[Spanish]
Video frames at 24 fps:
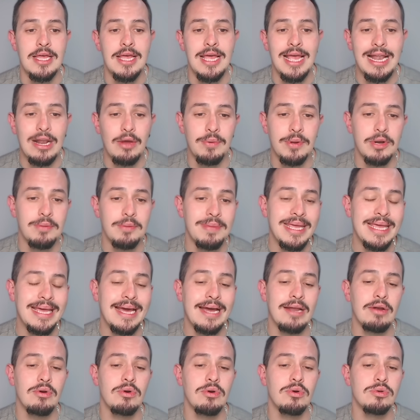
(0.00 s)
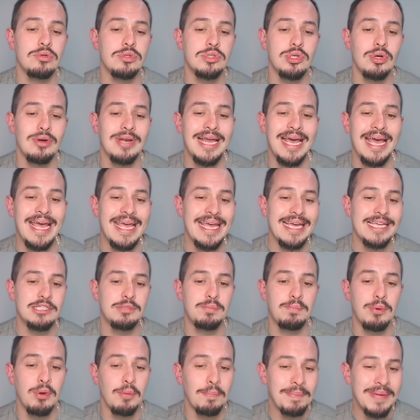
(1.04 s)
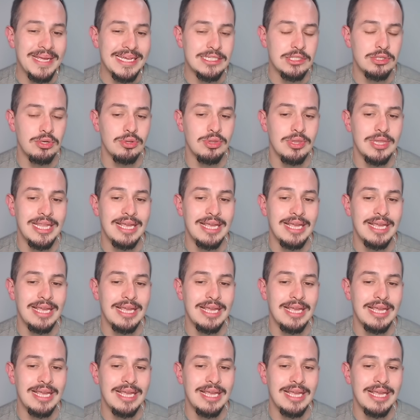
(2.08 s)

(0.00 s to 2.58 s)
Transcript: el gobierno mexicano anunció la expropiación